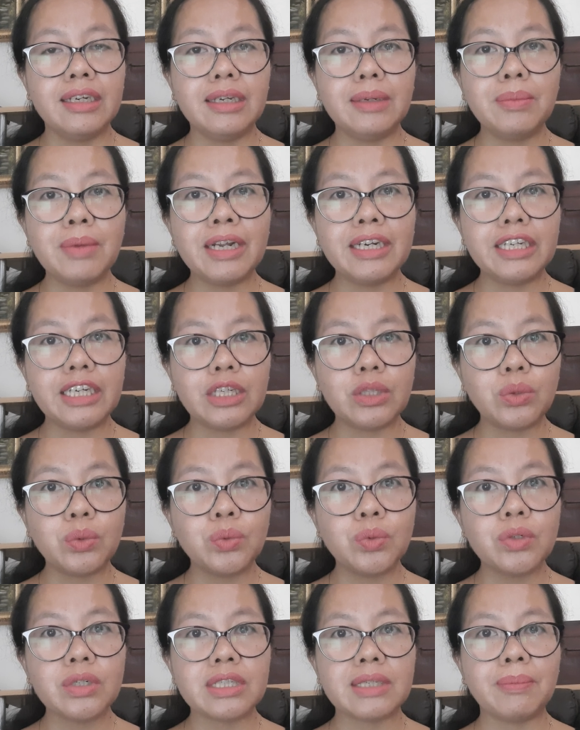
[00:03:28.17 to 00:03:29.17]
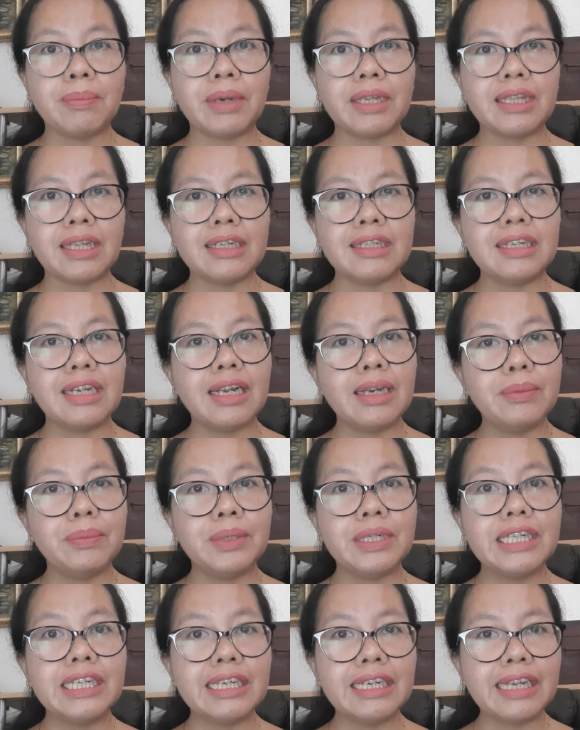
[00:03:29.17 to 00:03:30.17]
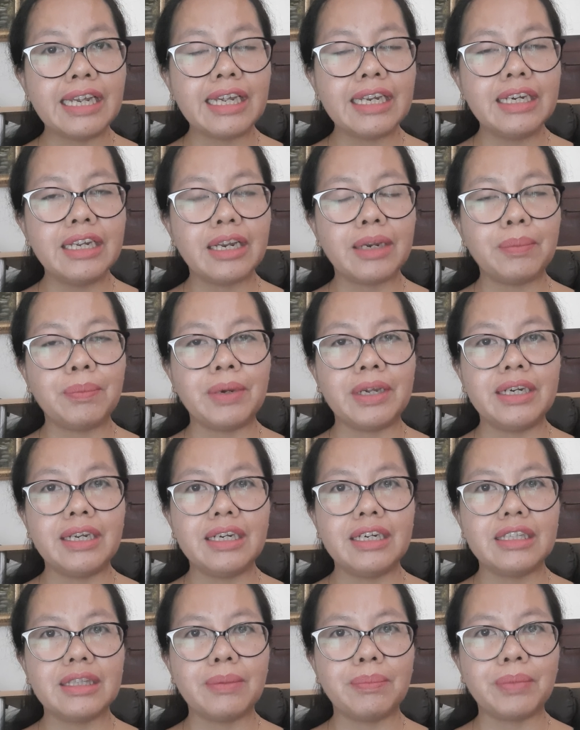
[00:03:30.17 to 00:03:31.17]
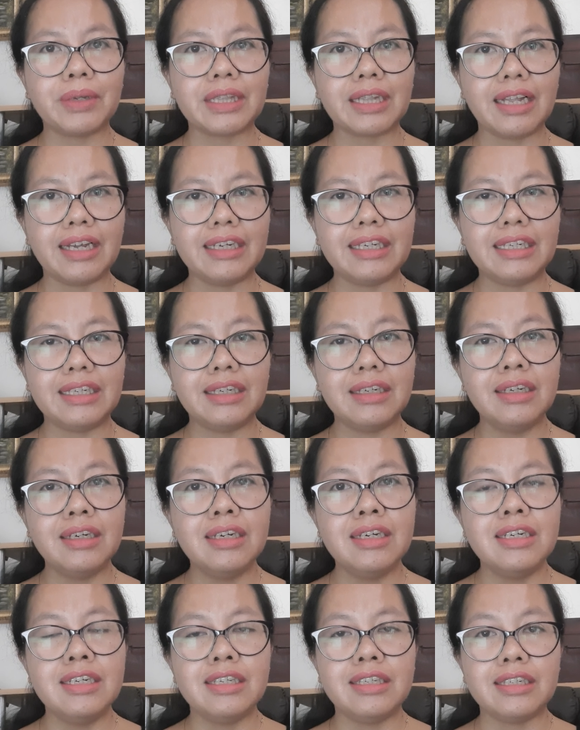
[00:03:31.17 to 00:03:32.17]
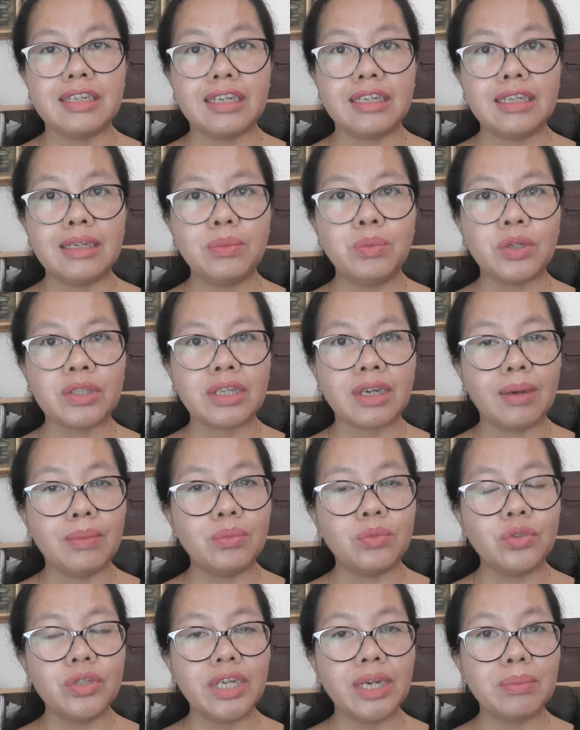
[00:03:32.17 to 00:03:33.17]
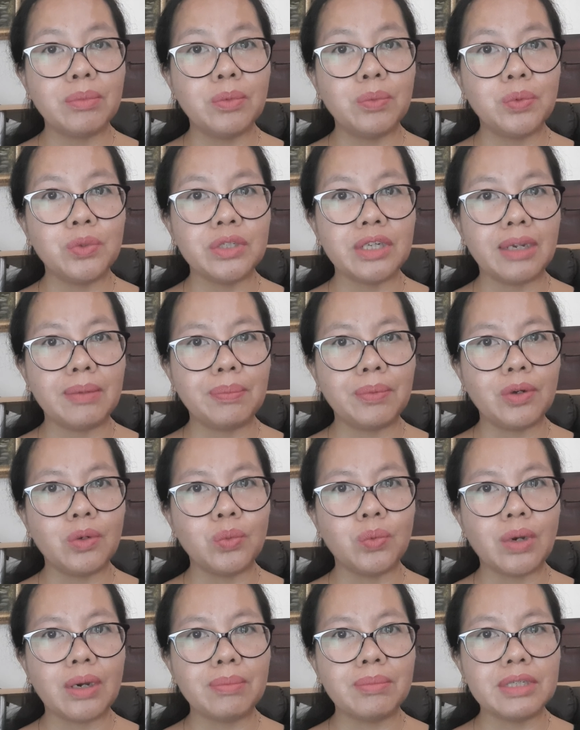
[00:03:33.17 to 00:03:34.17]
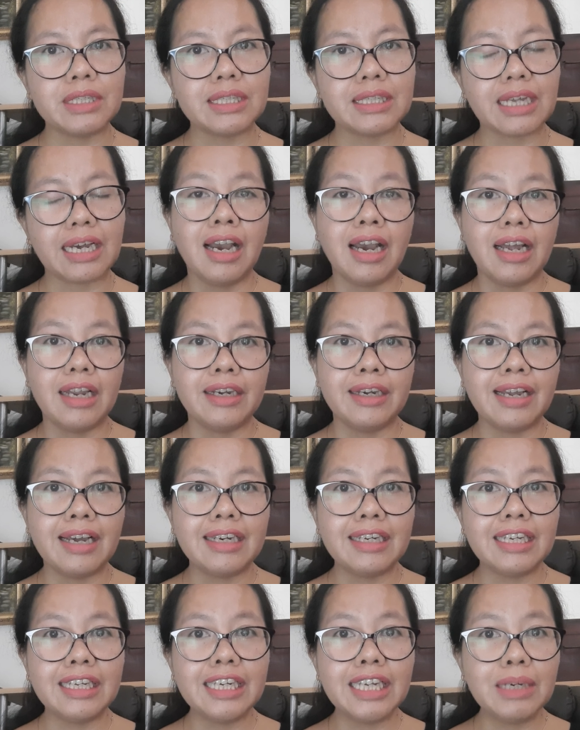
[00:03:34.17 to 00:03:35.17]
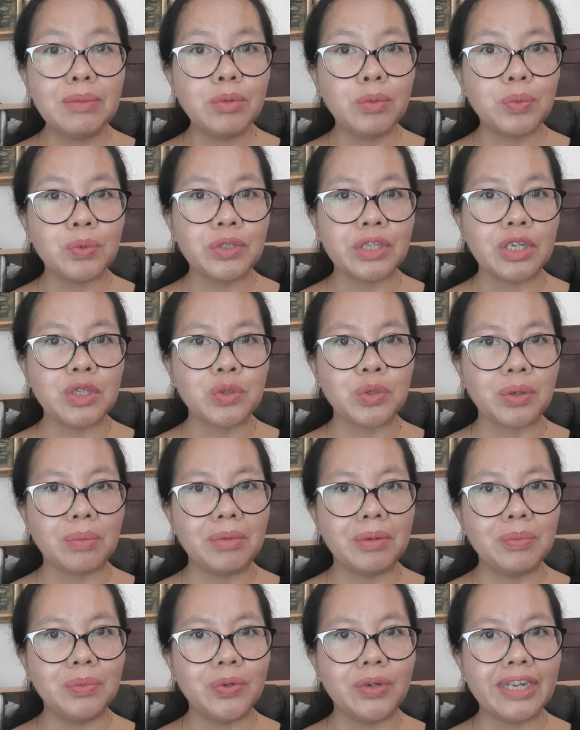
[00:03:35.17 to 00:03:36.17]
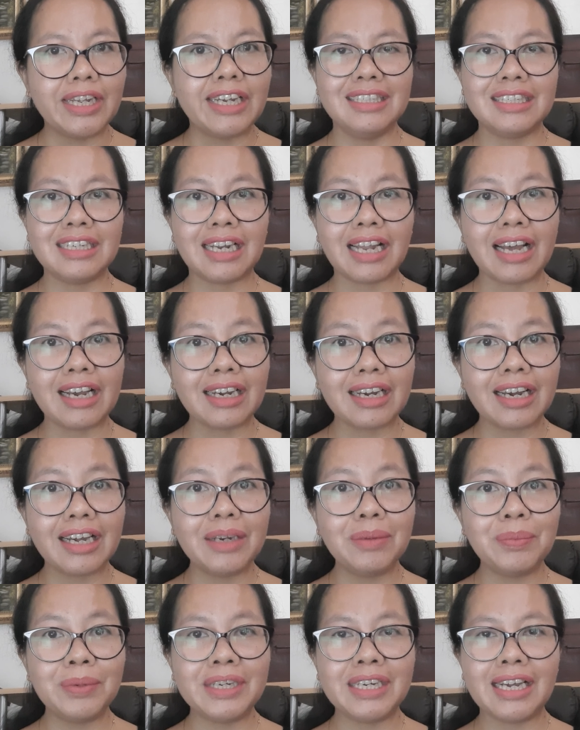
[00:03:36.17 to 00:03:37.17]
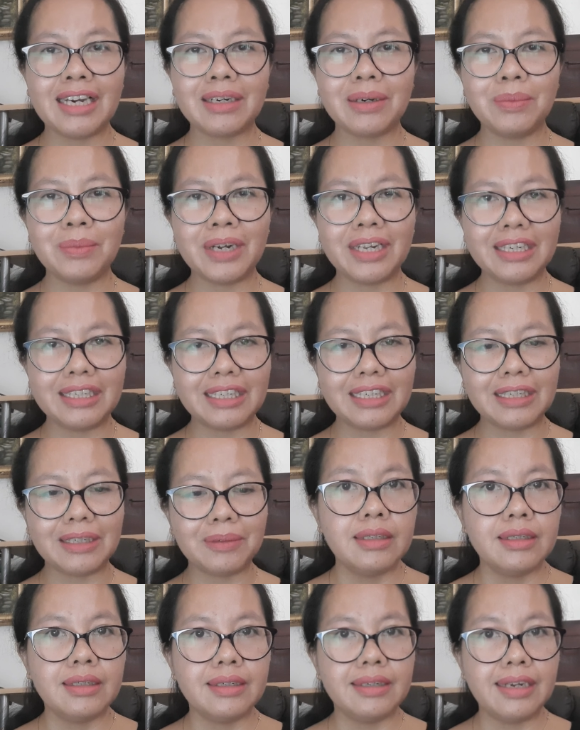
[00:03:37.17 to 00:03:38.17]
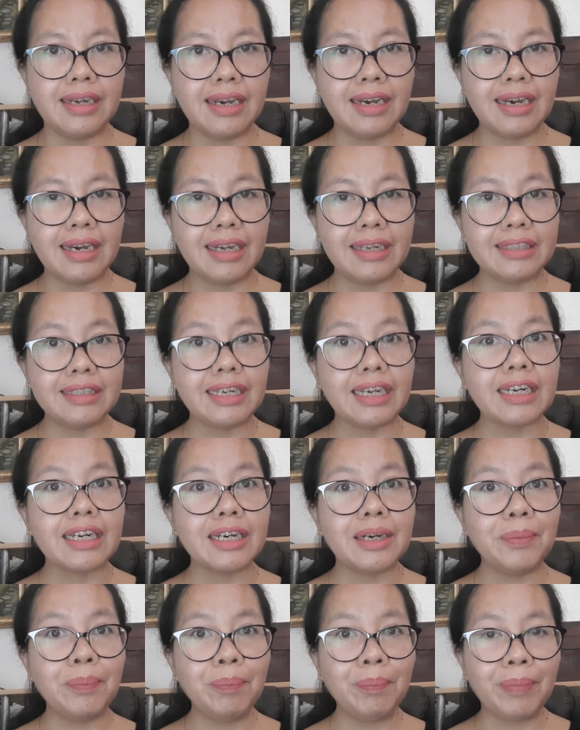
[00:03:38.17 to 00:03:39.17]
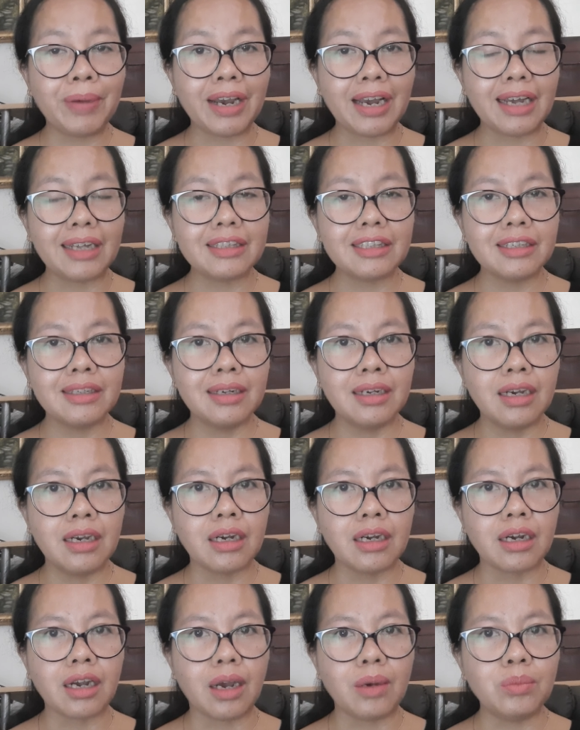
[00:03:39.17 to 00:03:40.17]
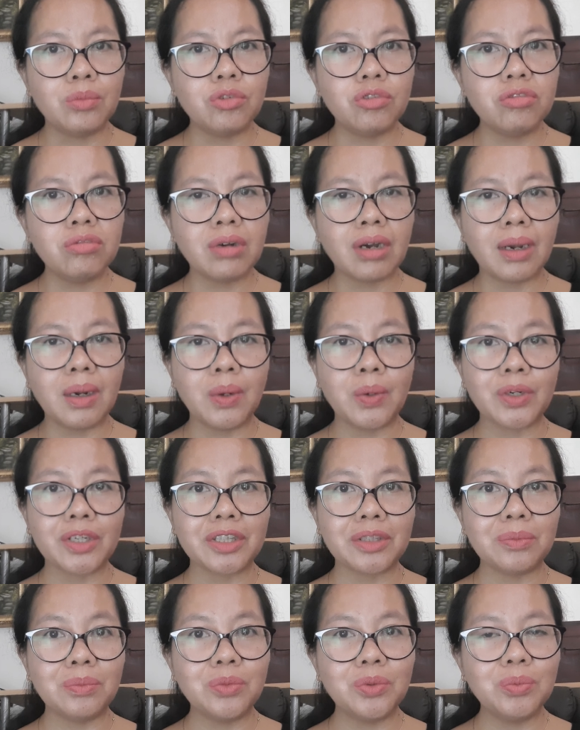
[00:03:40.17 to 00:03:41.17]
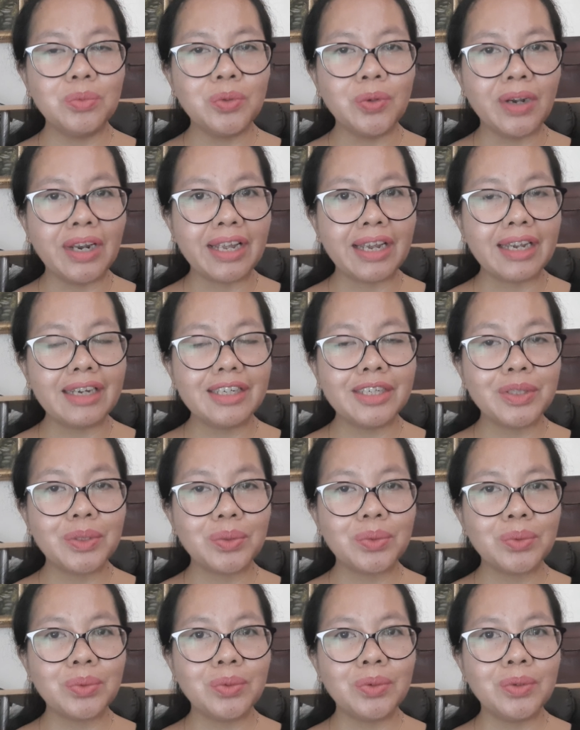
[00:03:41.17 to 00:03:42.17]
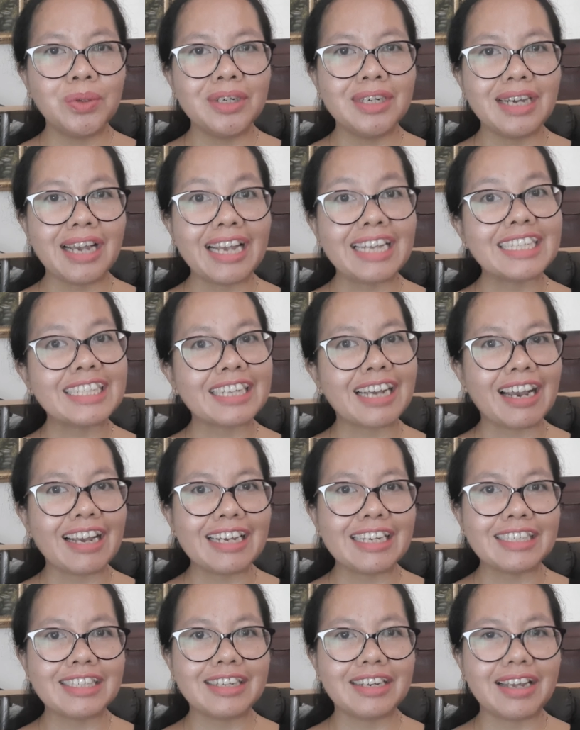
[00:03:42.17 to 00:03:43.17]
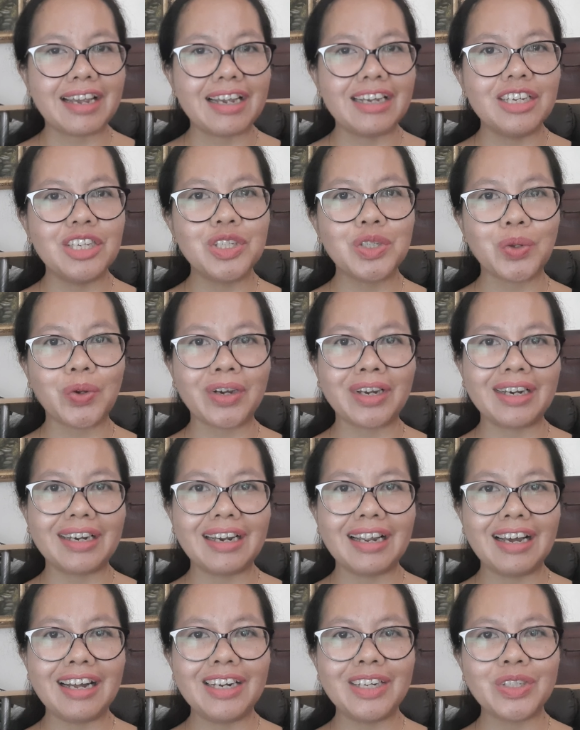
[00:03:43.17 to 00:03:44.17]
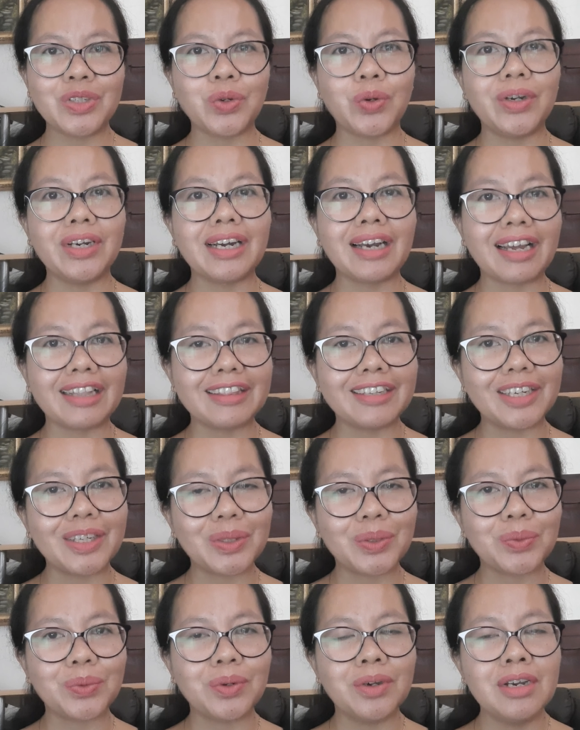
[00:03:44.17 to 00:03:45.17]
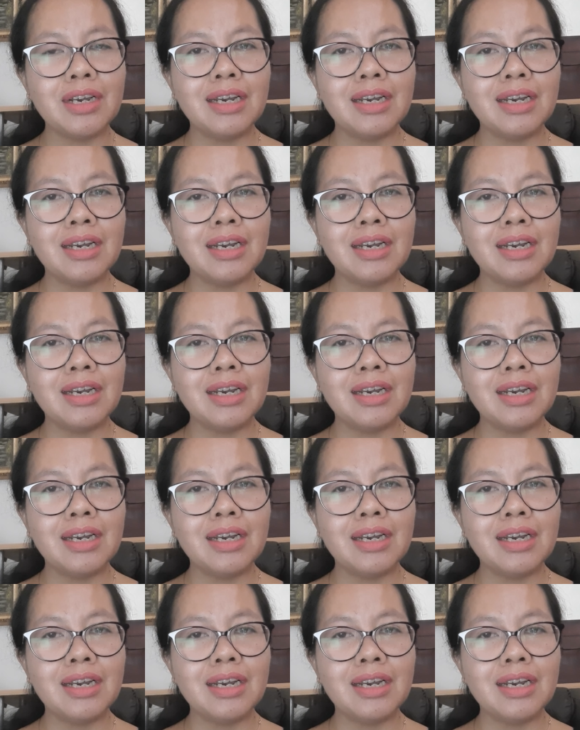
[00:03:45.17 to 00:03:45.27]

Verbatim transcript: di Bali itu kesempatannya lebih gede daripada di tempat lain. Jadi buat kamu yang mempunyai peluang besar dan ingin mempunyai suami bule, silahkan pindah ke Bali. Dan yang keempat, kamu kalau ketemu bule itu SKSD, sok kenal, sok dekat gitu.